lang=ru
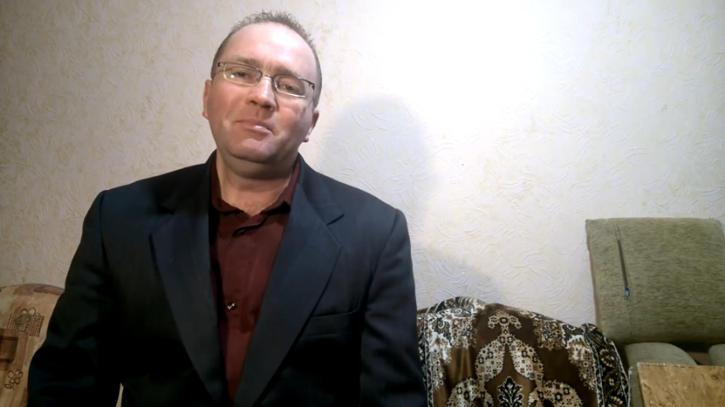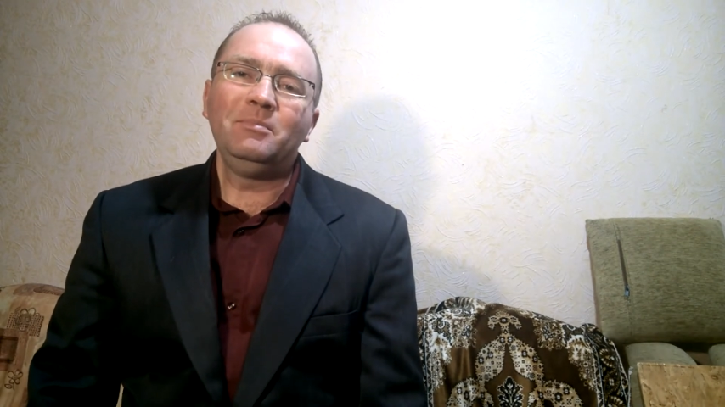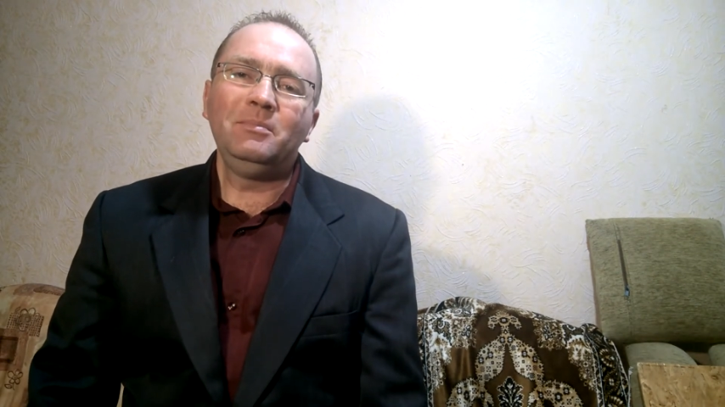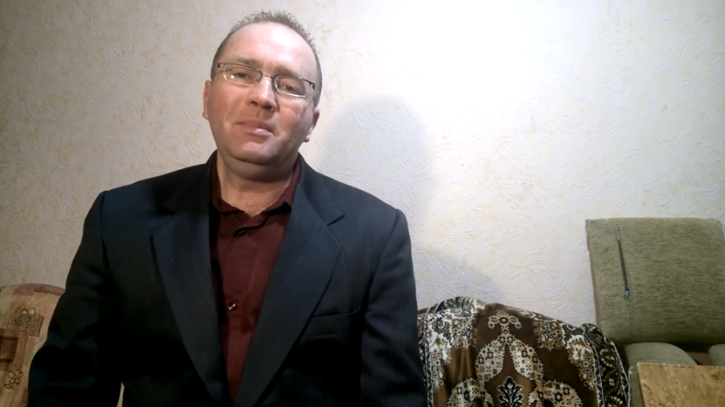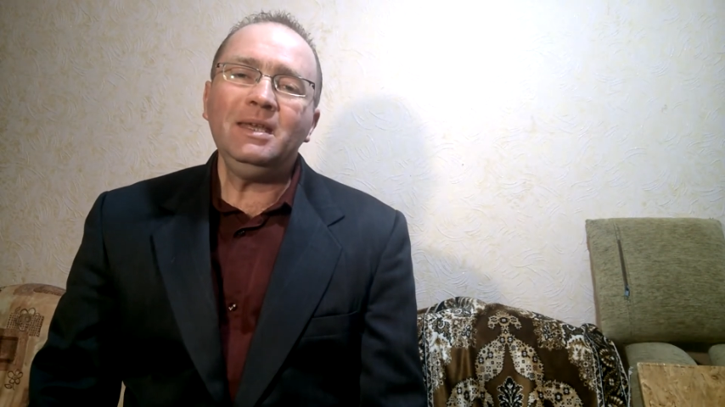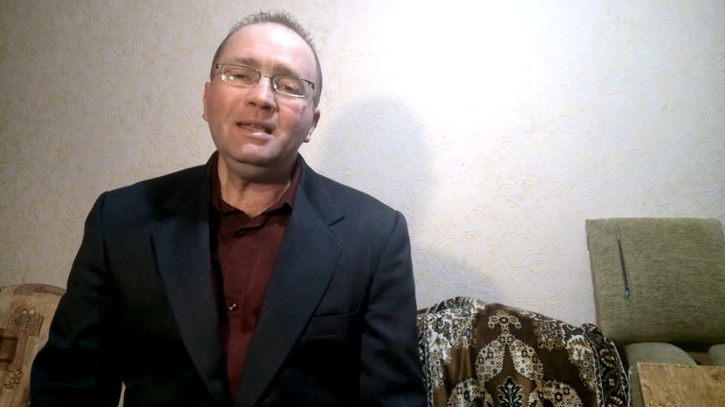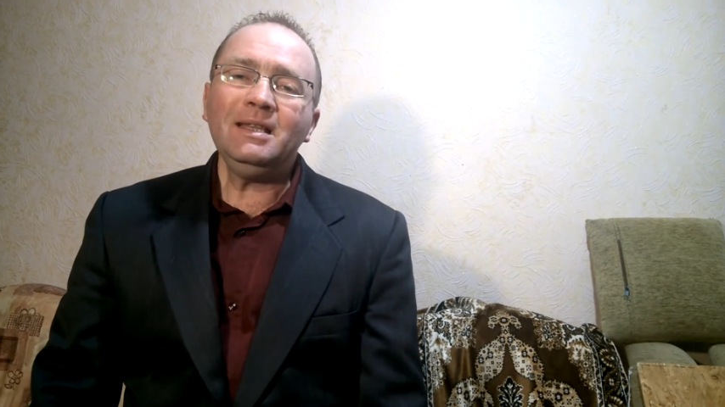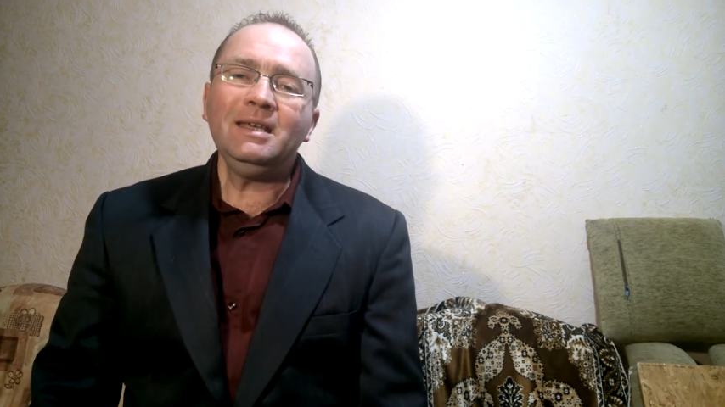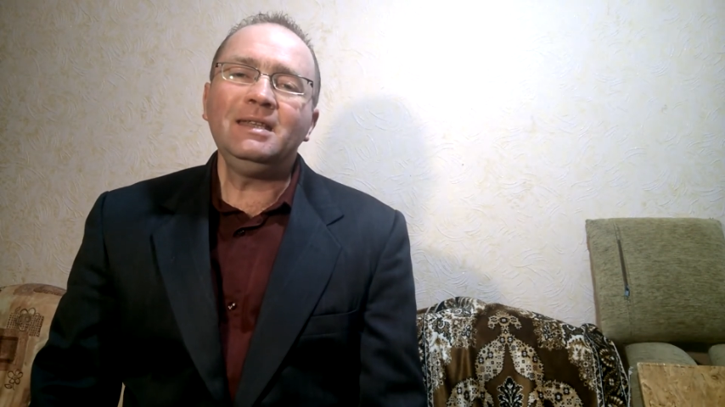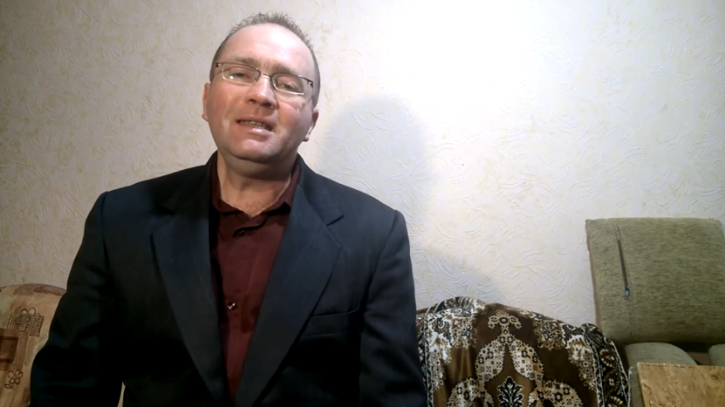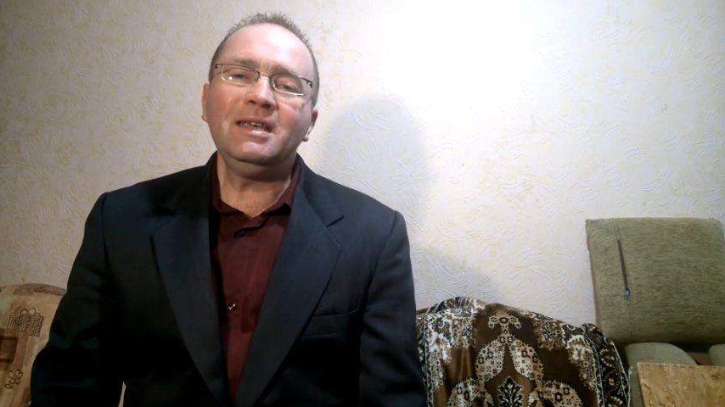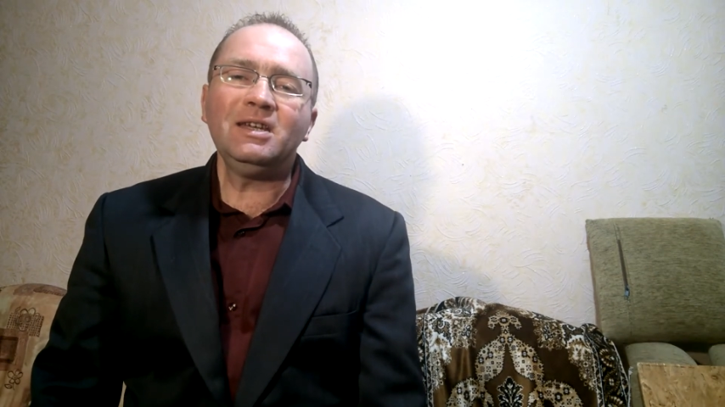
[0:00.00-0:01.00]

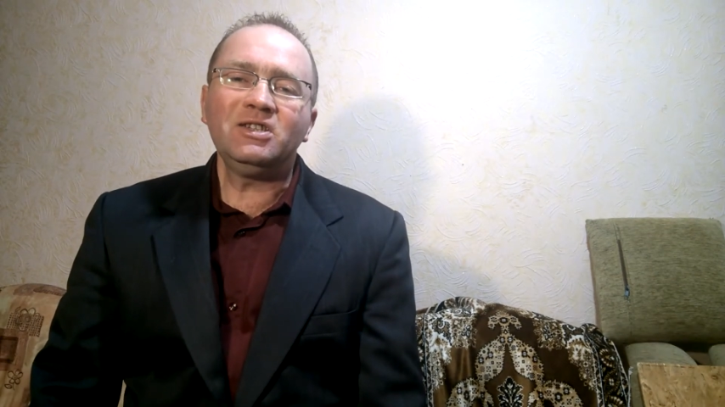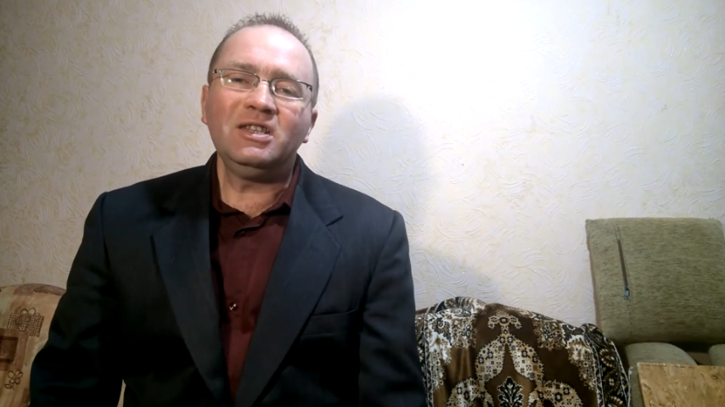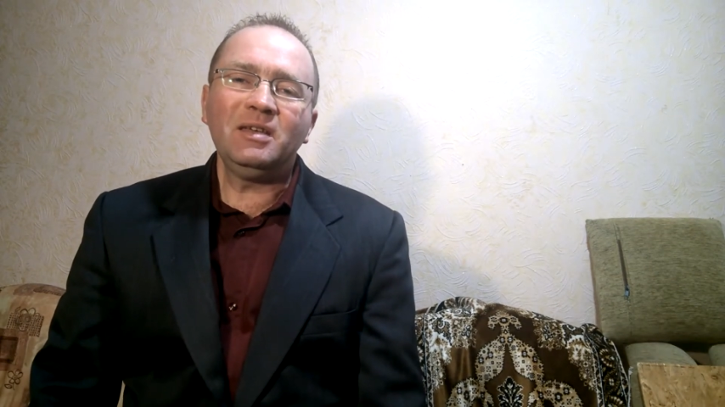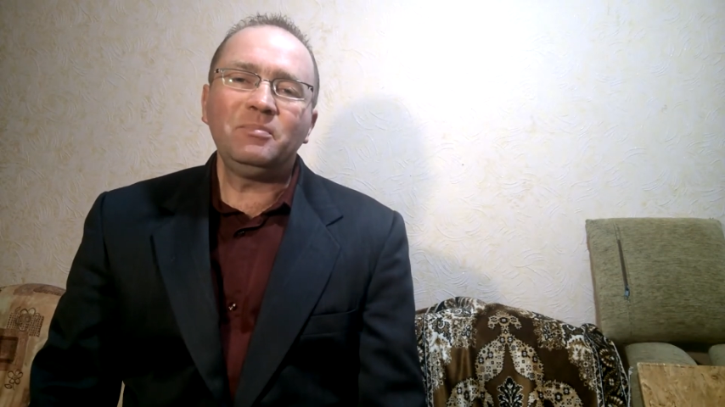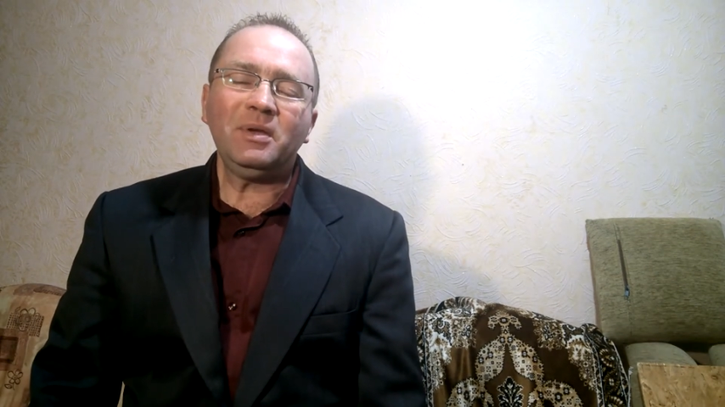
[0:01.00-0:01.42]
Милые, нежные,